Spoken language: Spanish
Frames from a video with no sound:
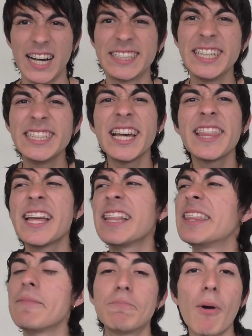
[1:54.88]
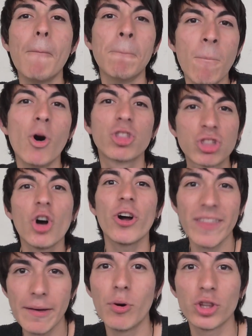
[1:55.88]
Así sean del tipo
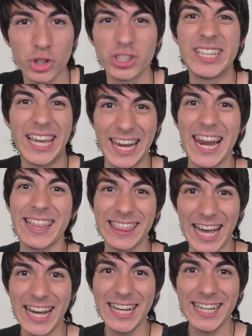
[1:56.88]
motor de motocicleta.